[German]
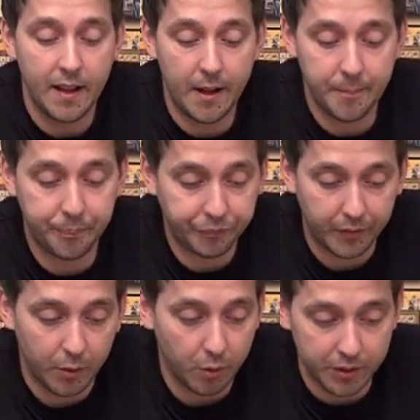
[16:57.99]
Ähm,
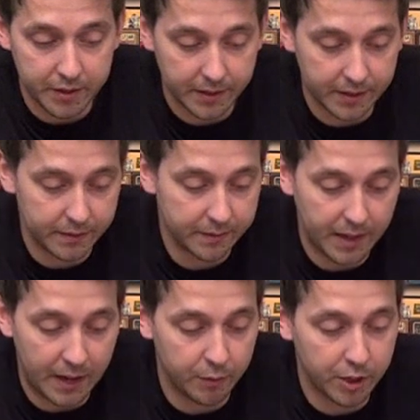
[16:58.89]
und äh,
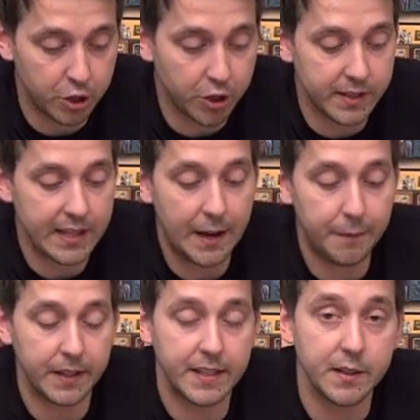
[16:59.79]
ja, unterstützt
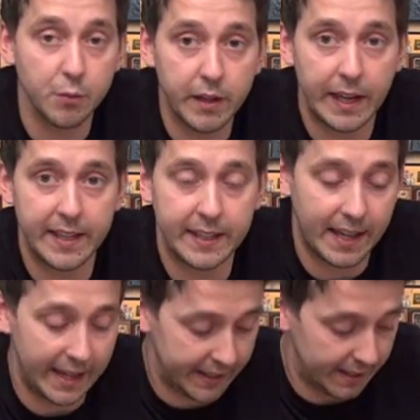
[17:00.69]
einfach die Zugänglichkeit,